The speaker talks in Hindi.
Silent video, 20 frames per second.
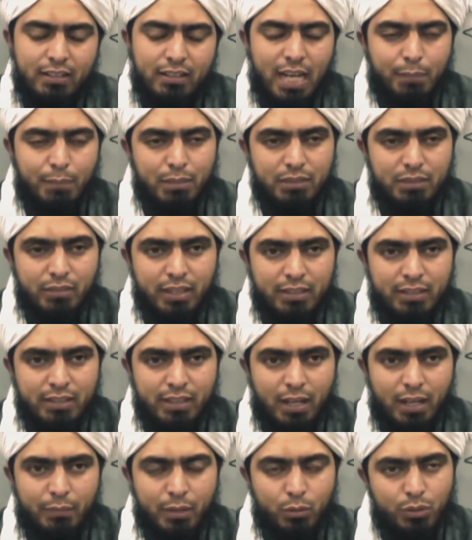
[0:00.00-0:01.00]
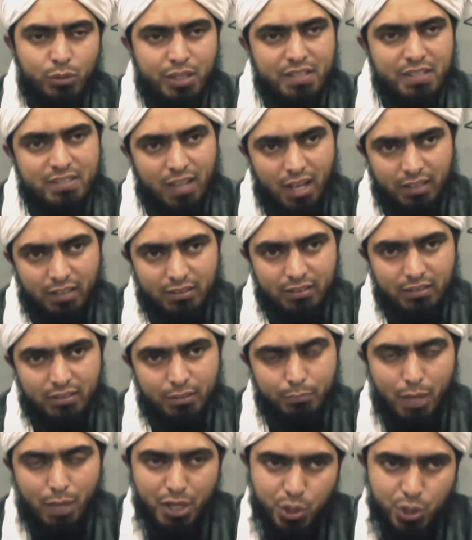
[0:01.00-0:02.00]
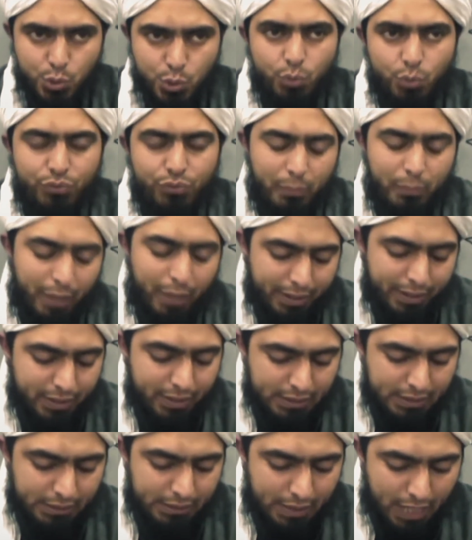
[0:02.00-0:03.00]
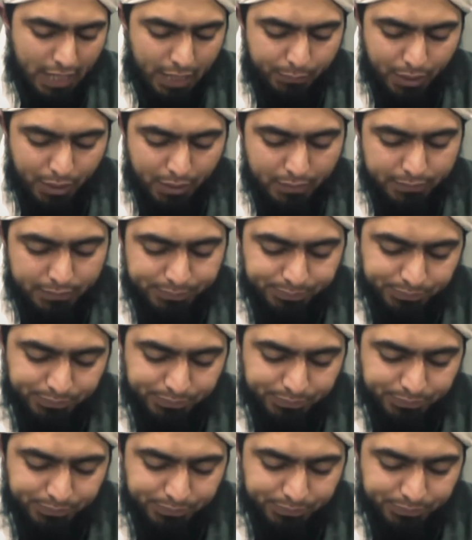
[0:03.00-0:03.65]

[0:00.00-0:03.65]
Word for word: क्यामत वाले दिन हमें उनके साथ मशहूर फरमाएगा आमीन